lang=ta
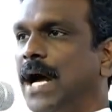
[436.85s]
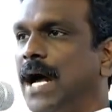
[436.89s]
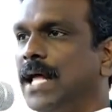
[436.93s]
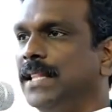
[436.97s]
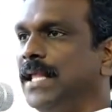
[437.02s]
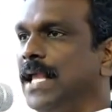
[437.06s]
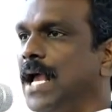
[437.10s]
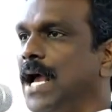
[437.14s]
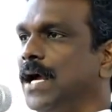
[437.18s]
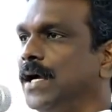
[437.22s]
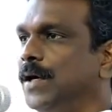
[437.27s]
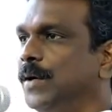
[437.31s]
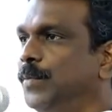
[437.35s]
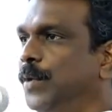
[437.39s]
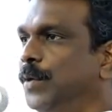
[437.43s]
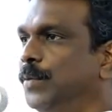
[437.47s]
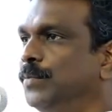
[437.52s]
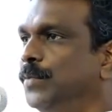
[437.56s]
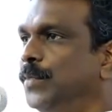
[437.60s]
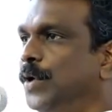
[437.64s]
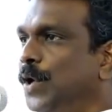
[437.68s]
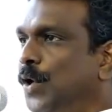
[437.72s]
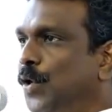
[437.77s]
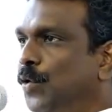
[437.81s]

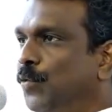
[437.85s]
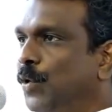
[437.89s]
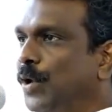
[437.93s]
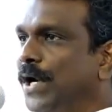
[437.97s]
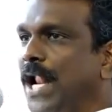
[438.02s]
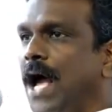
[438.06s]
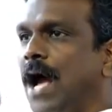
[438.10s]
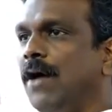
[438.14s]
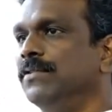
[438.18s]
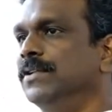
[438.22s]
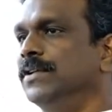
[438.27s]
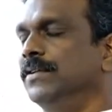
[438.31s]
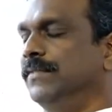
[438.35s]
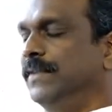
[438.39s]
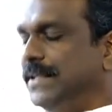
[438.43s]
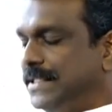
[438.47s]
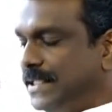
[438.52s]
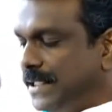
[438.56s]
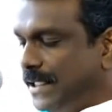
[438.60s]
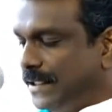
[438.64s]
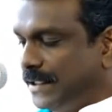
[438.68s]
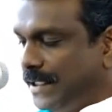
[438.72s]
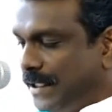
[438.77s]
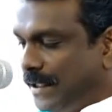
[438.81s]
ஆதியாகமும் ஒன்னாவது
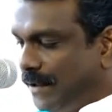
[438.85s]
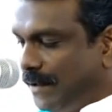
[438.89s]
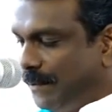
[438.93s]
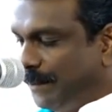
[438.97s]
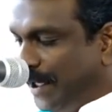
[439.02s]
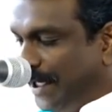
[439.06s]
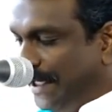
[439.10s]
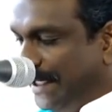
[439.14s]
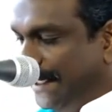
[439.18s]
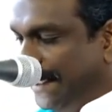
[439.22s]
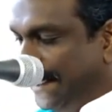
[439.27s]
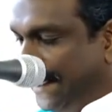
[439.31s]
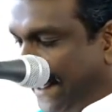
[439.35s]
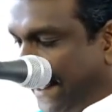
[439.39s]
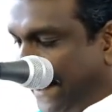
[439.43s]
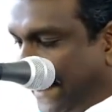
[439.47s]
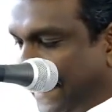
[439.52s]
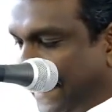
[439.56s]
வசனத்தை படியுங்க